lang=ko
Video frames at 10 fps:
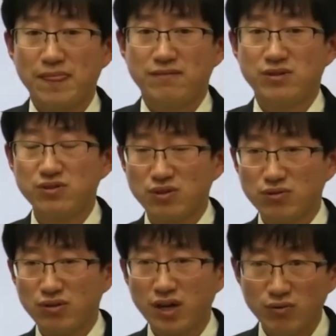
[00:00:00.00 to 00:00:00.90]

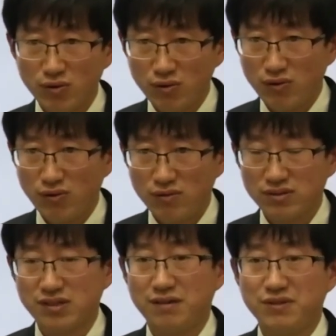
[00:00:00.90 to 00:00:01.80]
설정도 하고
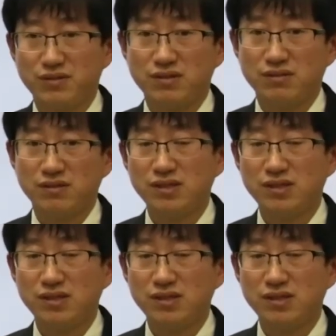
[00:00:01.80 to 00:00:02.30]
그 다음에 어떤